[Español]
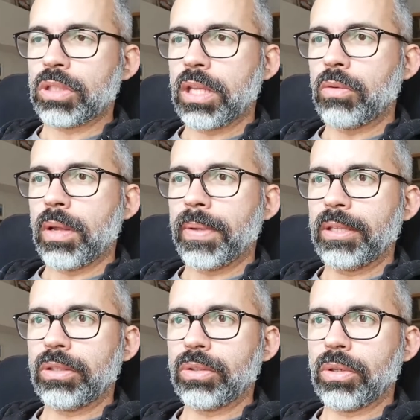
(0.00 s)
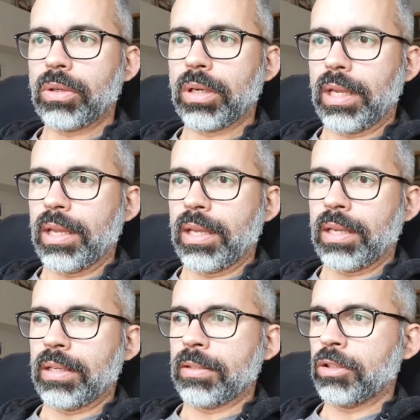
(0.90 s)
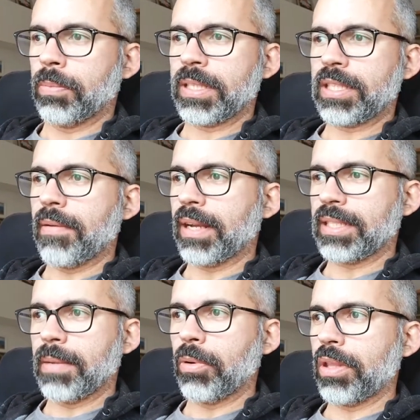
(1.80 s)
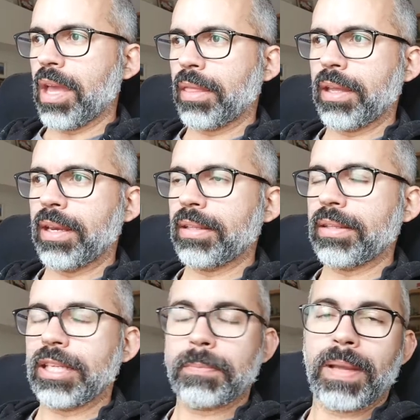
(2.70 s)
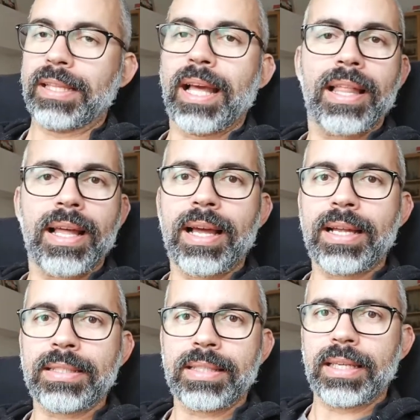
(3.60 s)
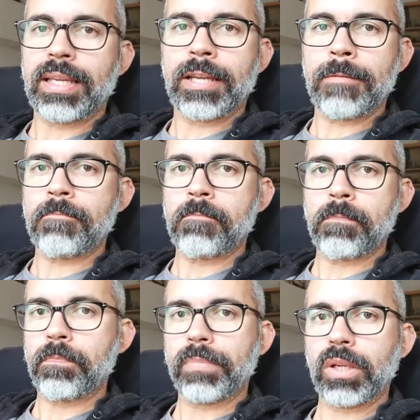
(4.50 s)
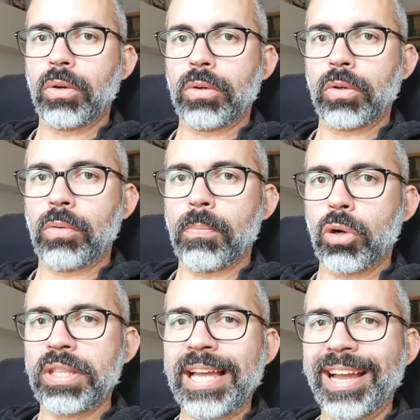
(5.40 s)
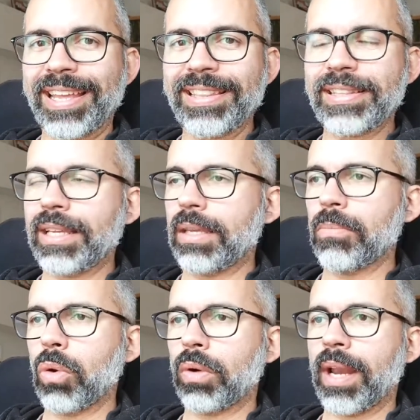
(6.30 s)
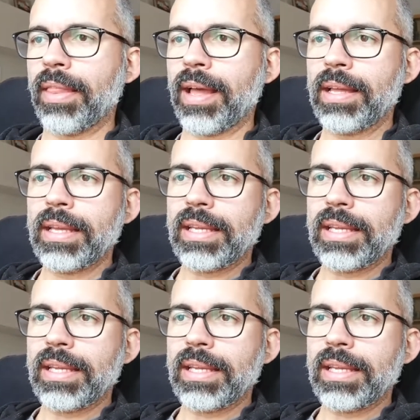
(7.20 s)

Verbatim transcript: Este era un evento que yo pensaba que se podía hacer en tres patadas, em, con, poquita gente involucrada,